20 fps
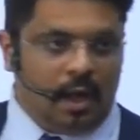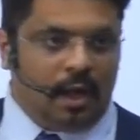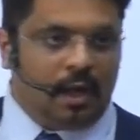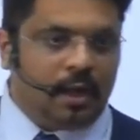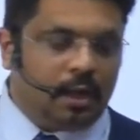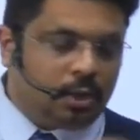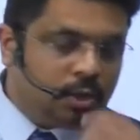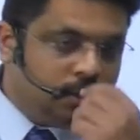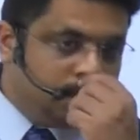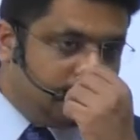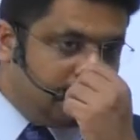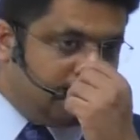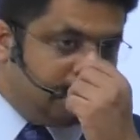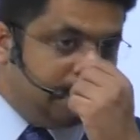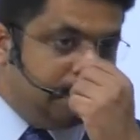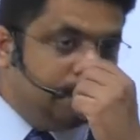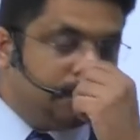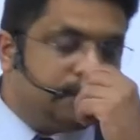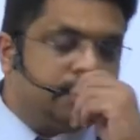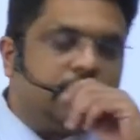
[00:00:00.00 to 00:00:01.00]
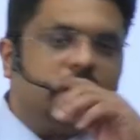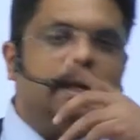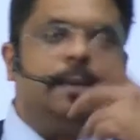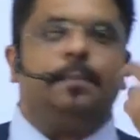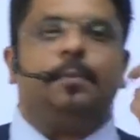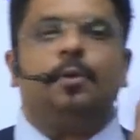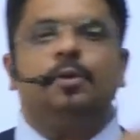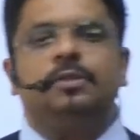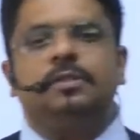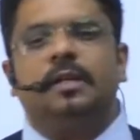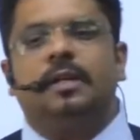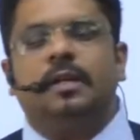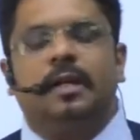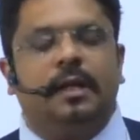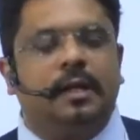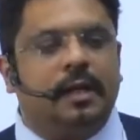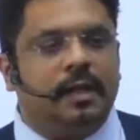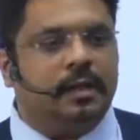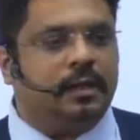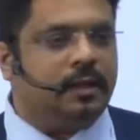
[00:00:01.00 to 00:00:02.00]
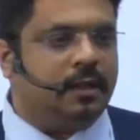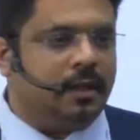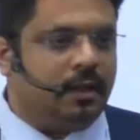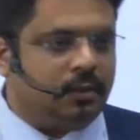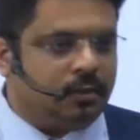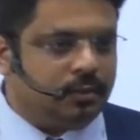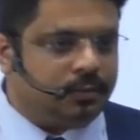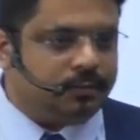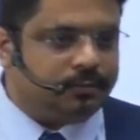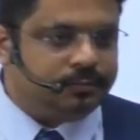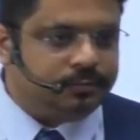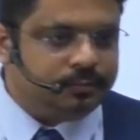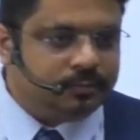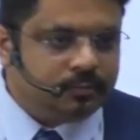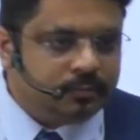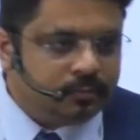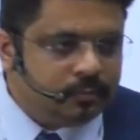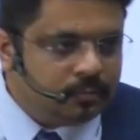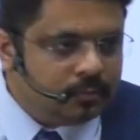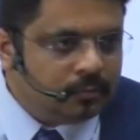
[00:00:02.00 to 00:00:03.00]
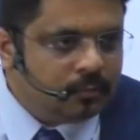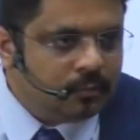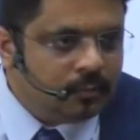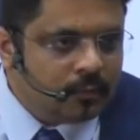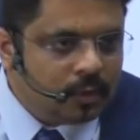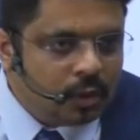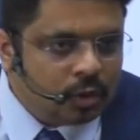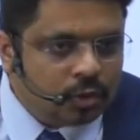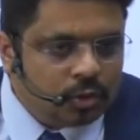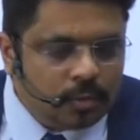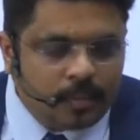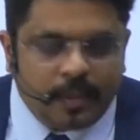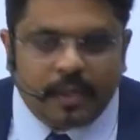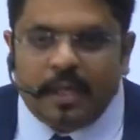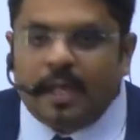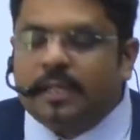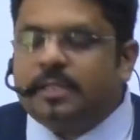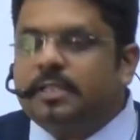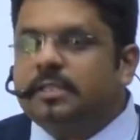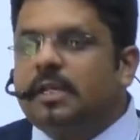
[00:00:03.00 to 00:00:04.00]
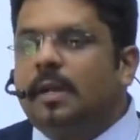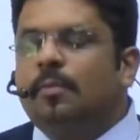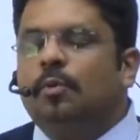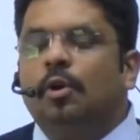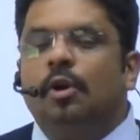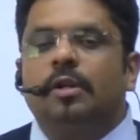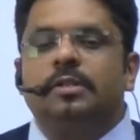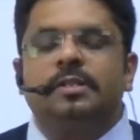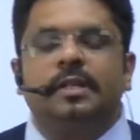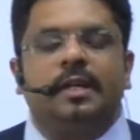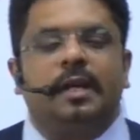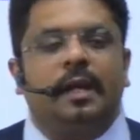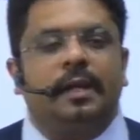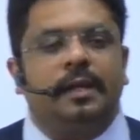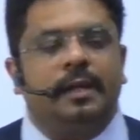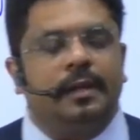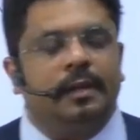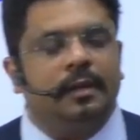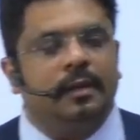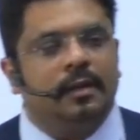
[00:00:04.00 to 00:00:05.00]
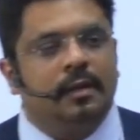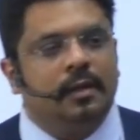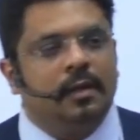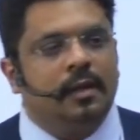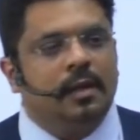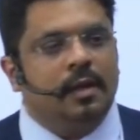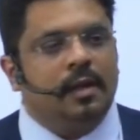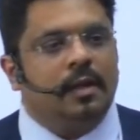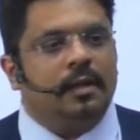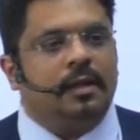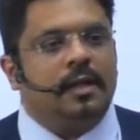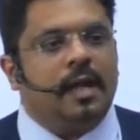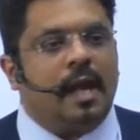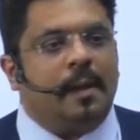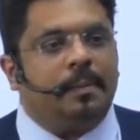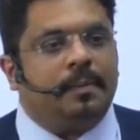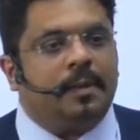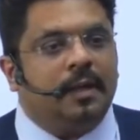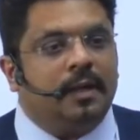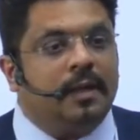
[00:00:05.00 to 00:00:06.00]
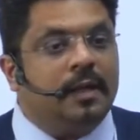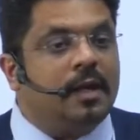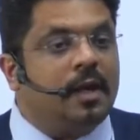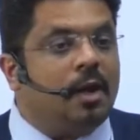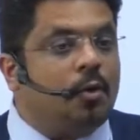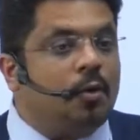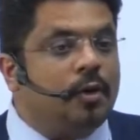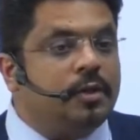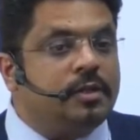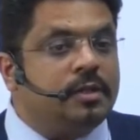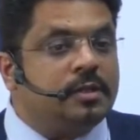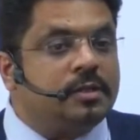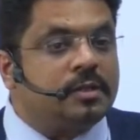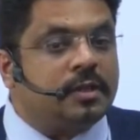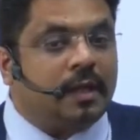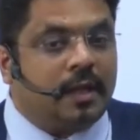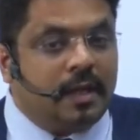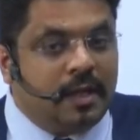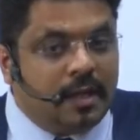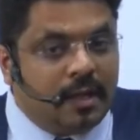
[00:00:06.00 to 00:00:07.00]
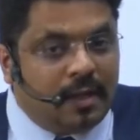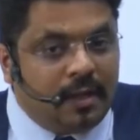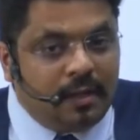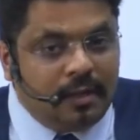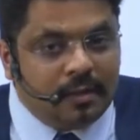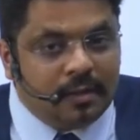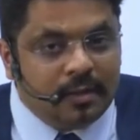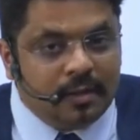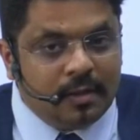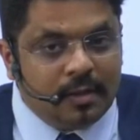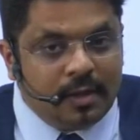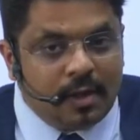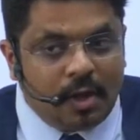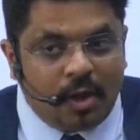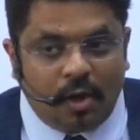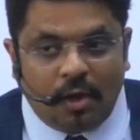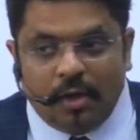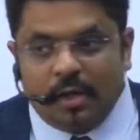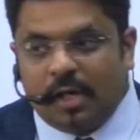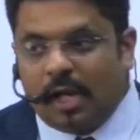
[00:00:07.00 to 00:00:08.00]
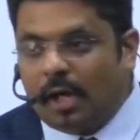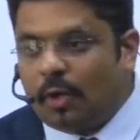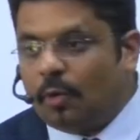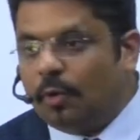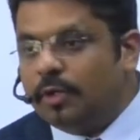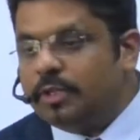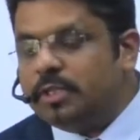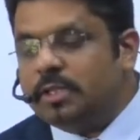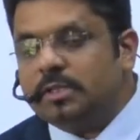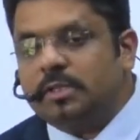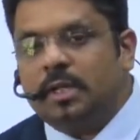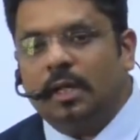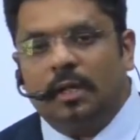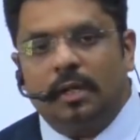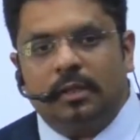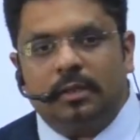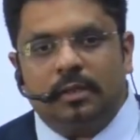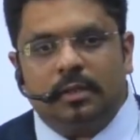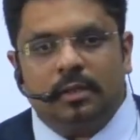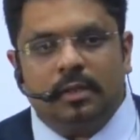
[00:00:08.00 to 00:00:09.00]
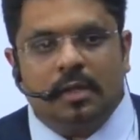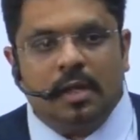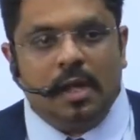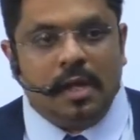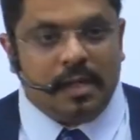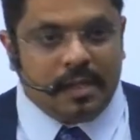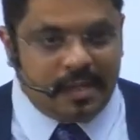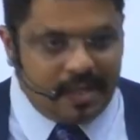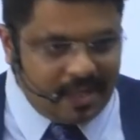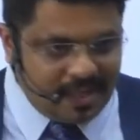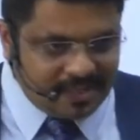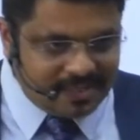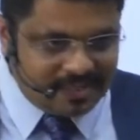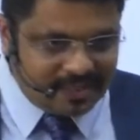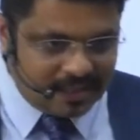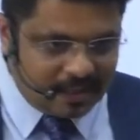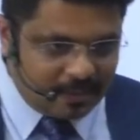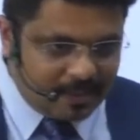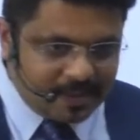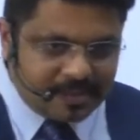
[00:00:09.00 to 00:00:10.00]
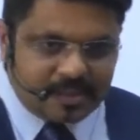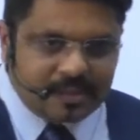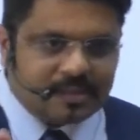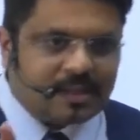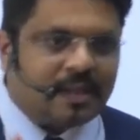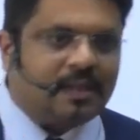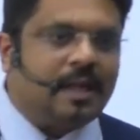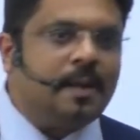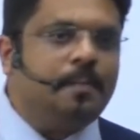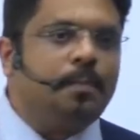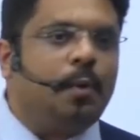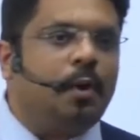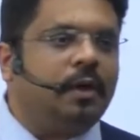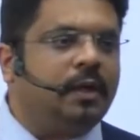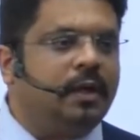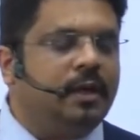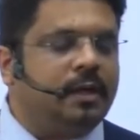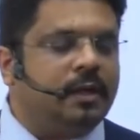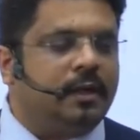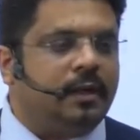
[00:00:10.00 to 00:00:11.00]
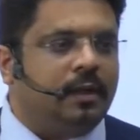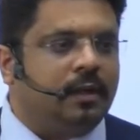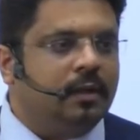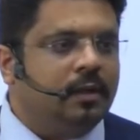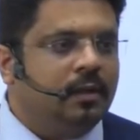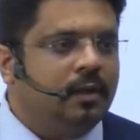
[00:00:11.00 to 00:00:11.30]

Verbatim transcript: अगर तुमने न्यूट्रल अप्रोच जनरेट नहीं किया तो तो मैंने एक चीज आपको और सिखाई कि आपके लिए ना कोई चीज सही है और ना कोई चीज गलत ये सिलेबस से ज्यादा इंपॉर्टेंट है